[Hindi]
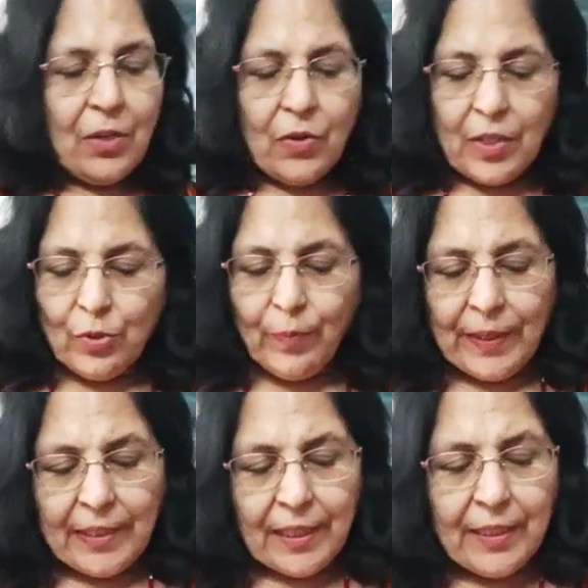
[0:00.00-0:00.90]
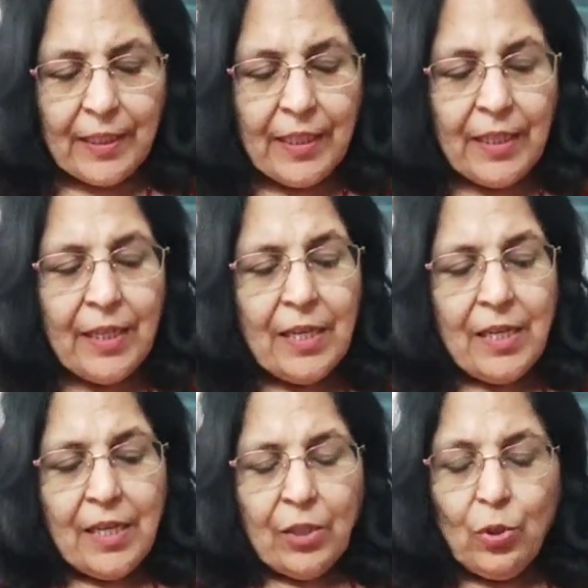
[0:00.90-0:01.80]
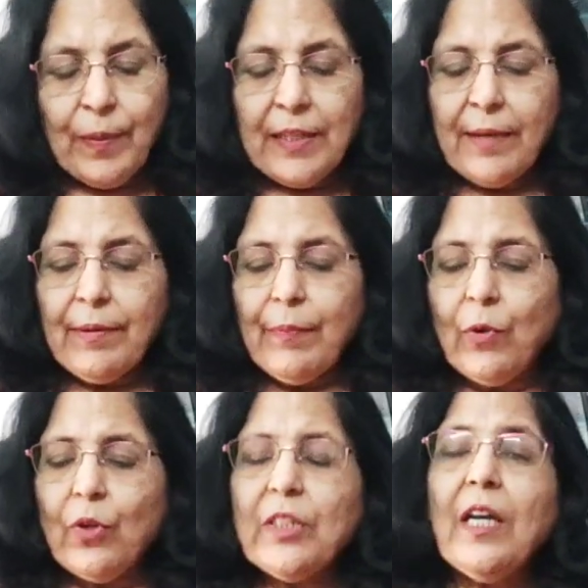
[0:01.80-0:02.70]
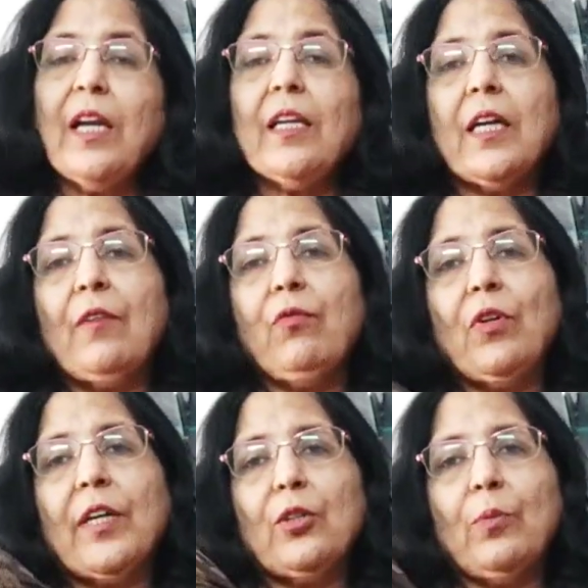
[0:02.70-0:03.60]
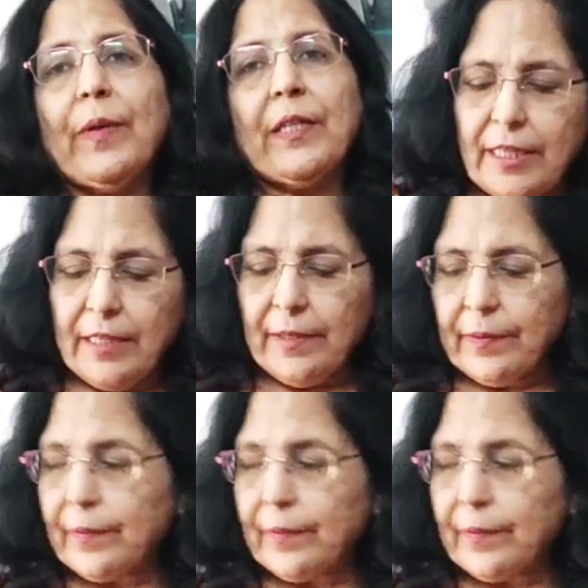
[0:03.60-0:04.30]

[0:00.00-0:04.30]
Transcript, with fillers: और दुपट्टा देखिए दुपट्टा भी बहुत ही हल्का फुल्का दुपट्टे